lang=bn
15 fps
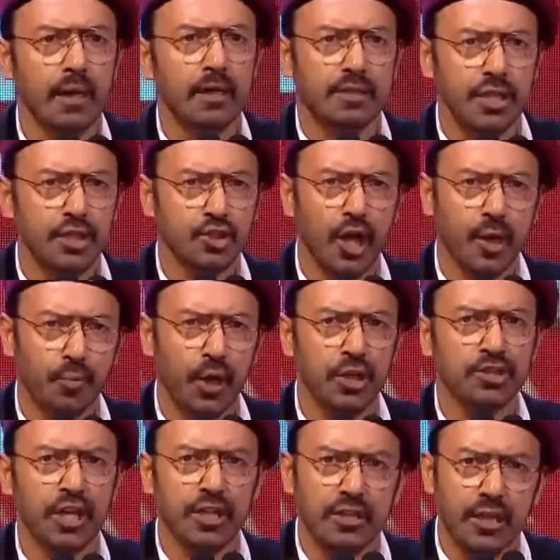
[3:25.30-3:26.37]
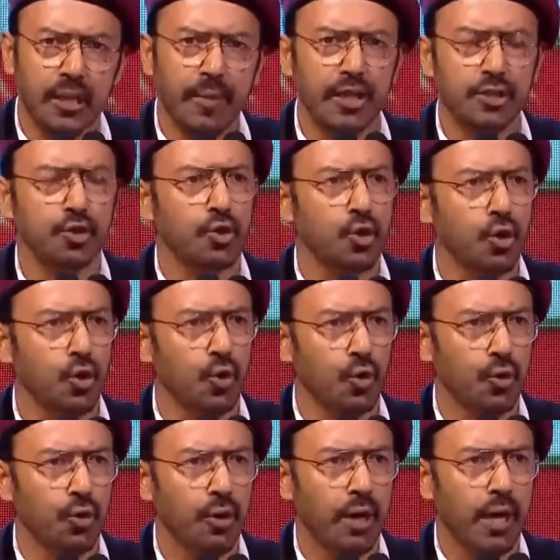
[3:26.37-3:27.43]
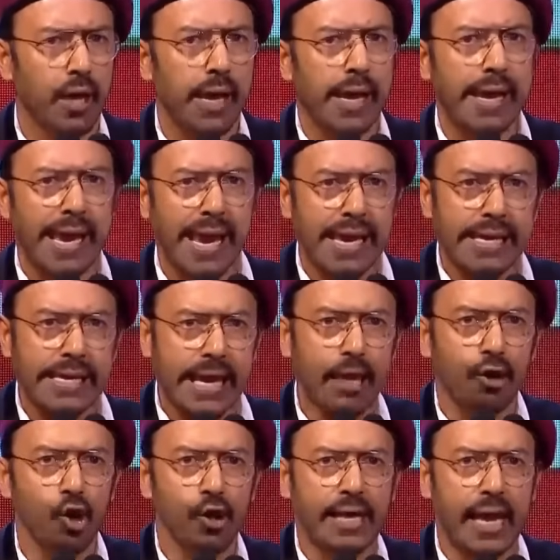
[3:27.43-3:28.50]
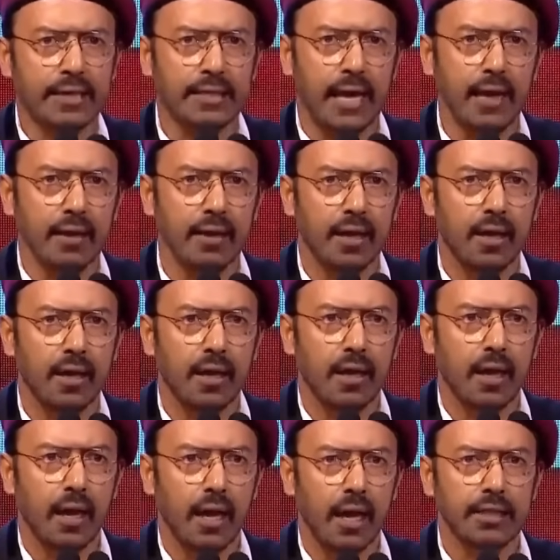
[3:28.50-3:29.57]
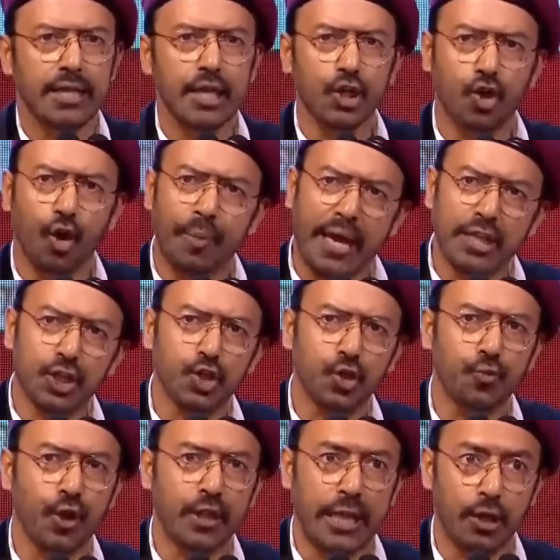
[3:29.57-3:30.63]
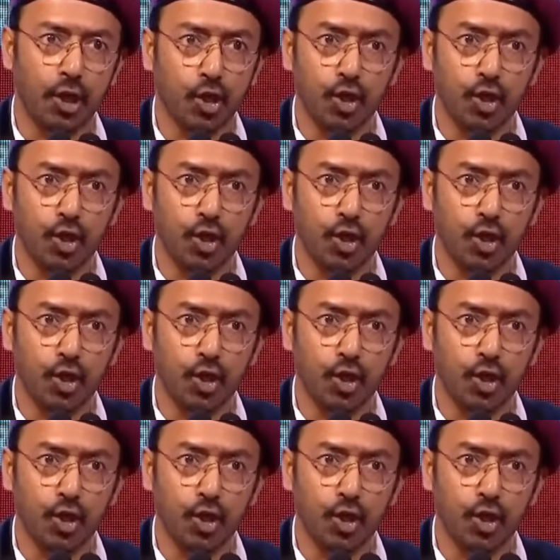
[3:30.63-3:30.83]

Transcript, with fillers: ত্রিস্তর পঞ্চায়েত নির্বাচন হলো এই এগুলোকে একটা দীর্ঘমেয়াদী সুফল এগুলো